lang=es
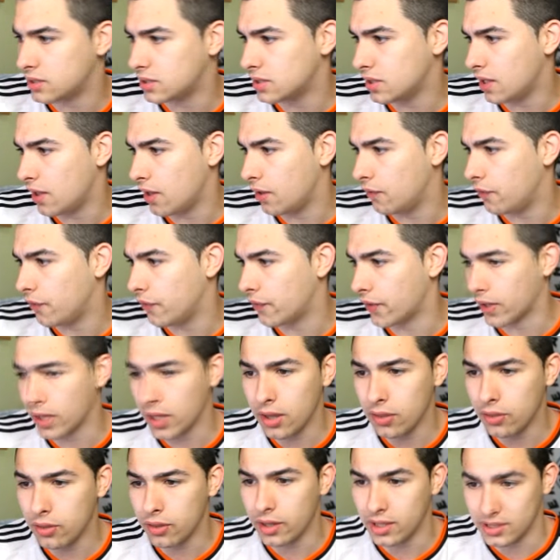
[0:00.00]
es la del FIFA
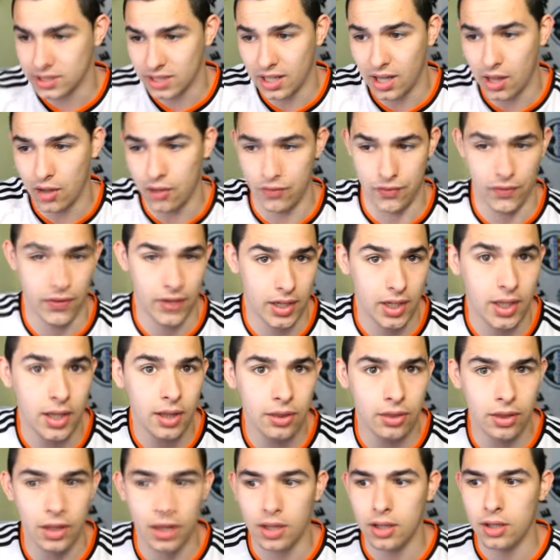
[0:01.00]
15, esa es la del FIFA
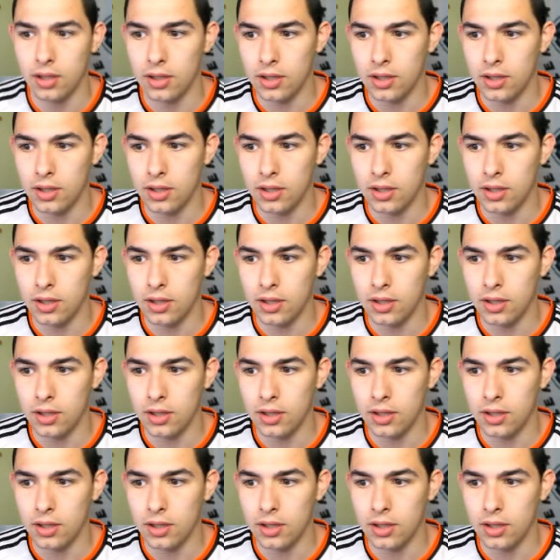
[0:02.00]
15.